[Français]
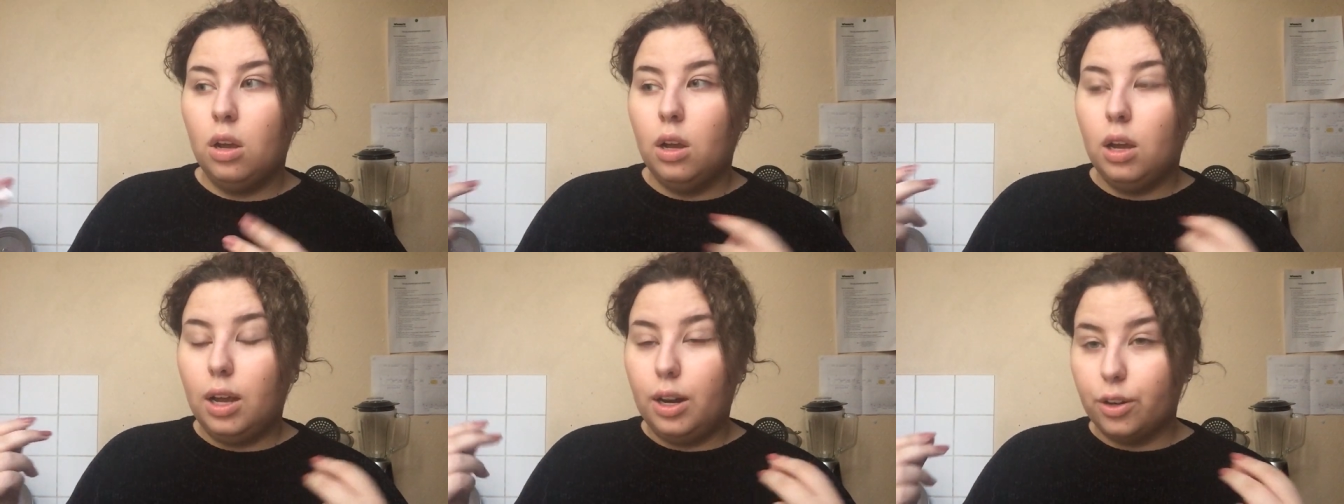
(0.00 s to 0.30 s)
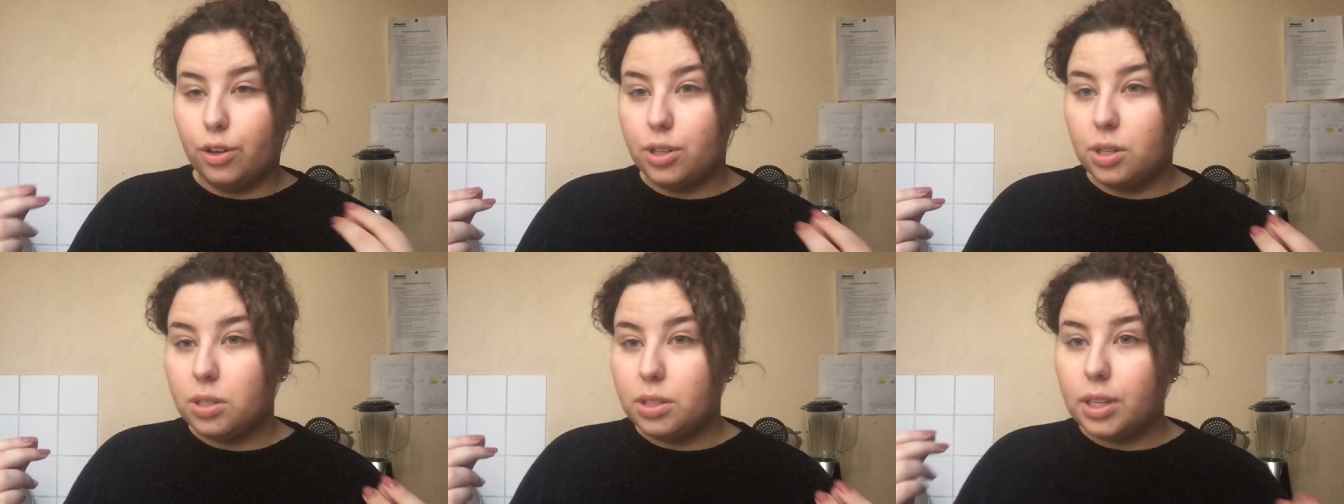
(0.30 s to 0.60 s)
Alors
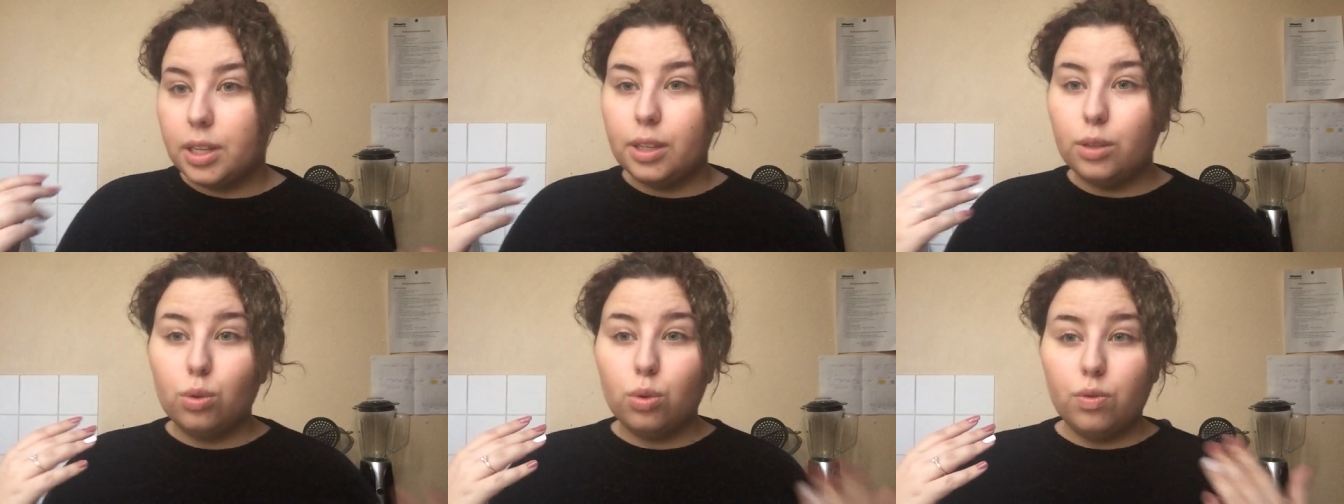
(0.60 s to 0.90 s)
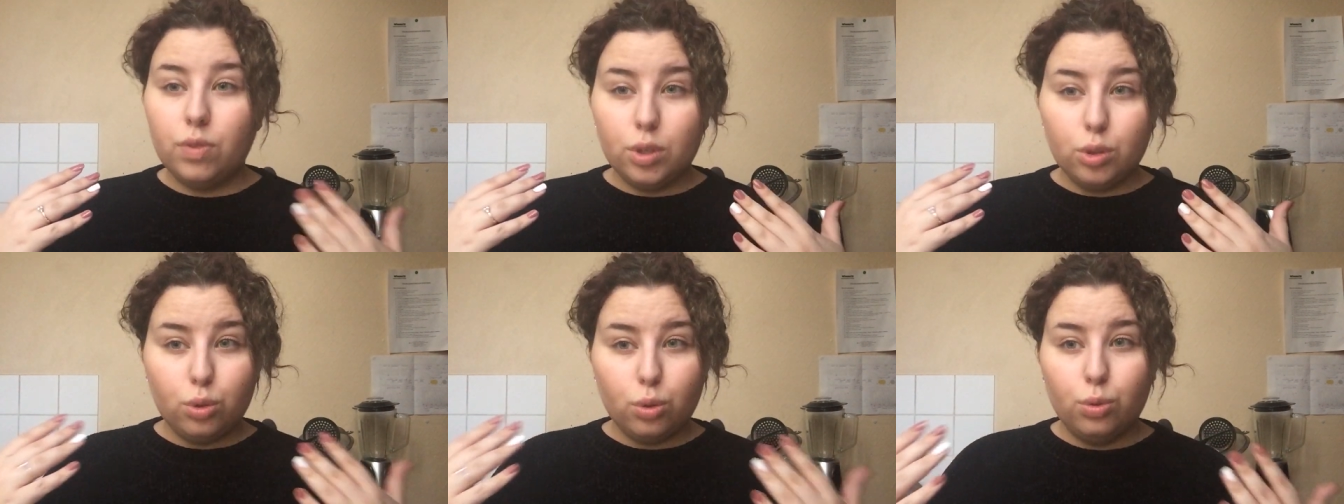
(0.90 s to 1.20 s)
j'ai essayé de
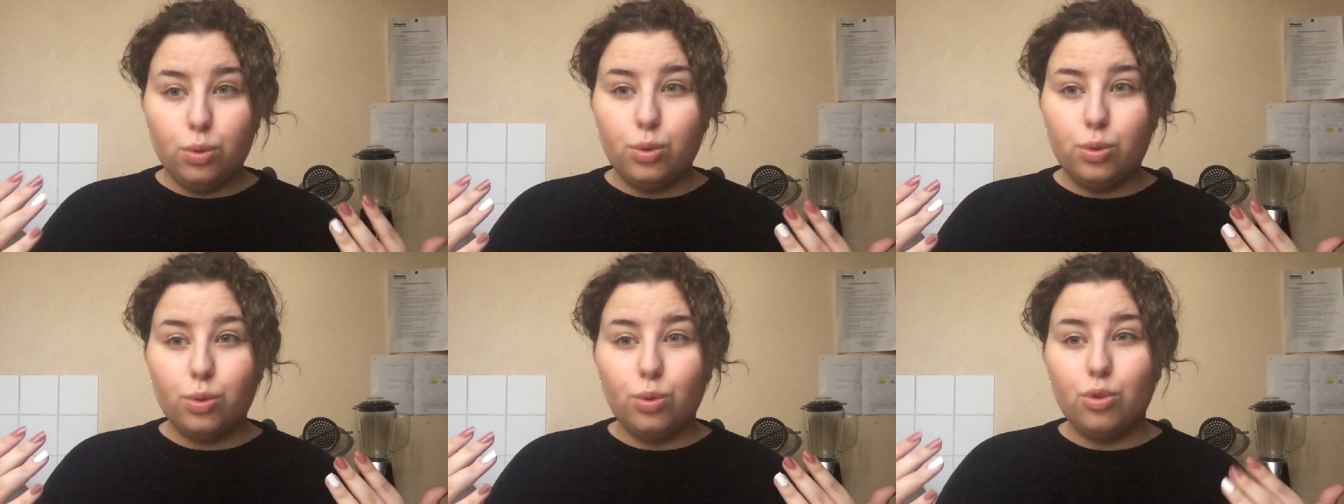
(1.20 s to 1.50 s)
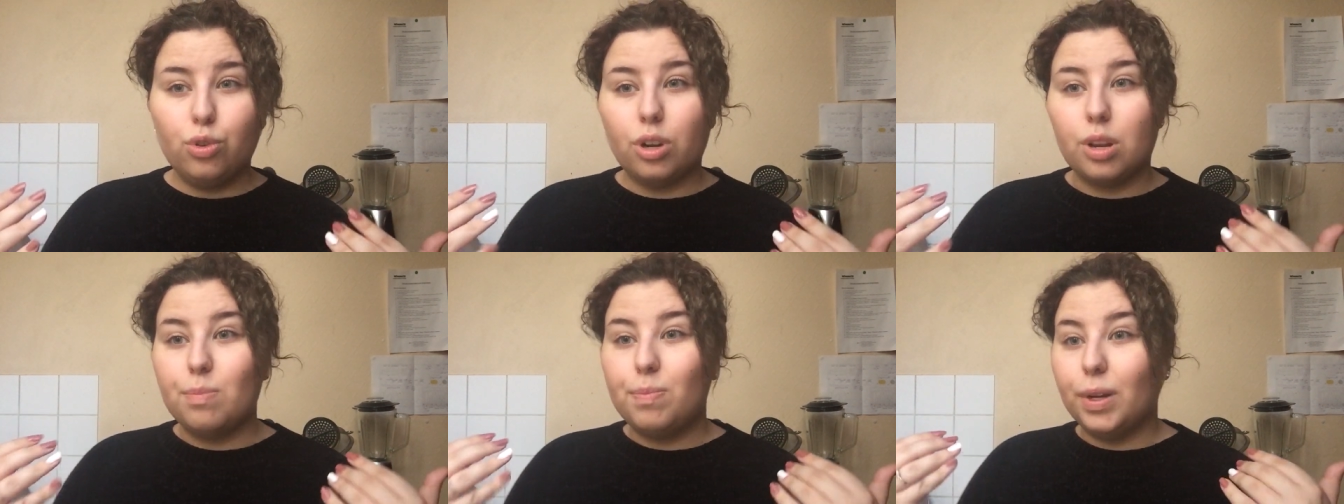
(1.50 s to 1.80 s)
trouver une solution,
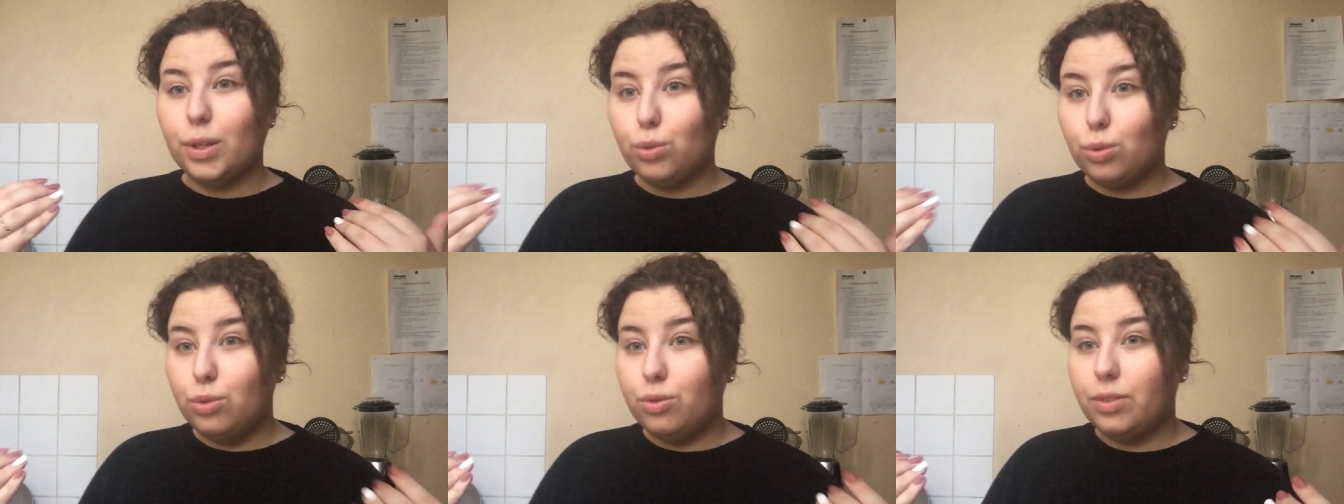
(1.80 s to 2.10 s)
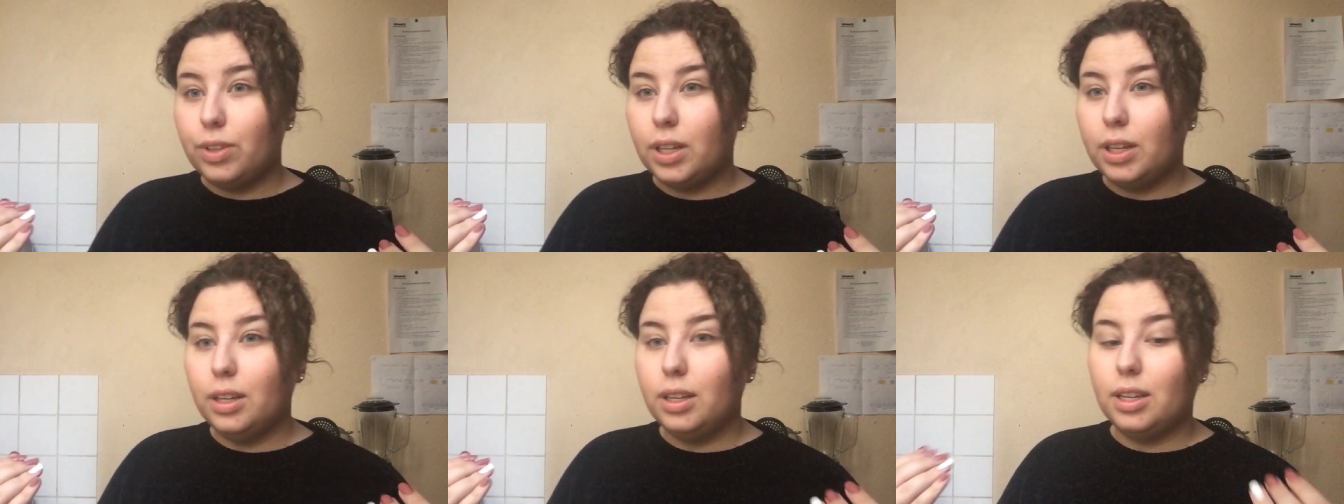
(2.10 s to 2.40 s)
j'en ai pas
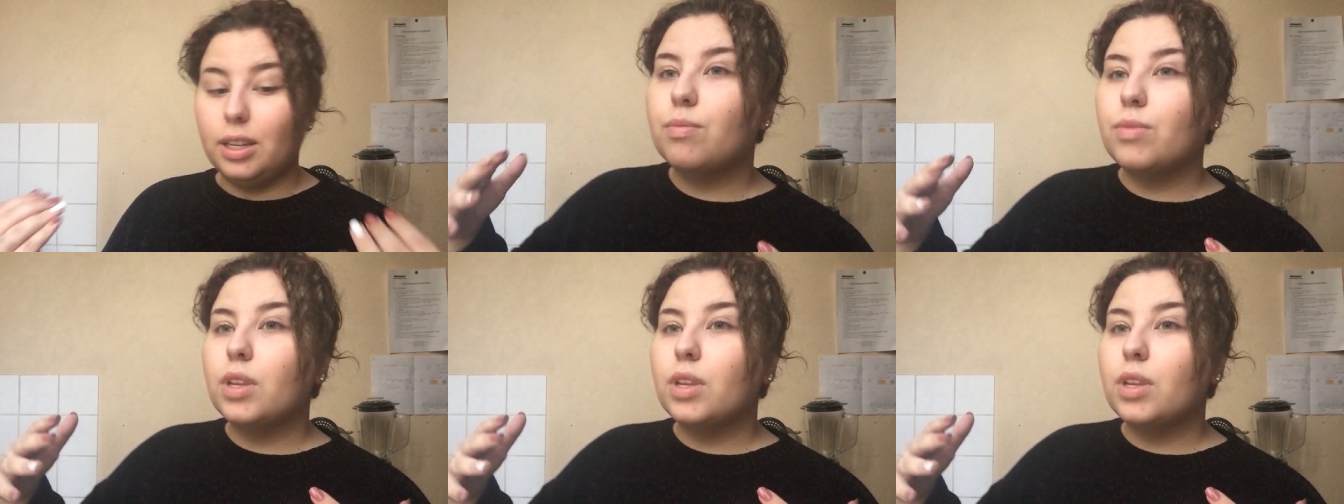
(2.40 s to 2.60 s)
trouvé. Et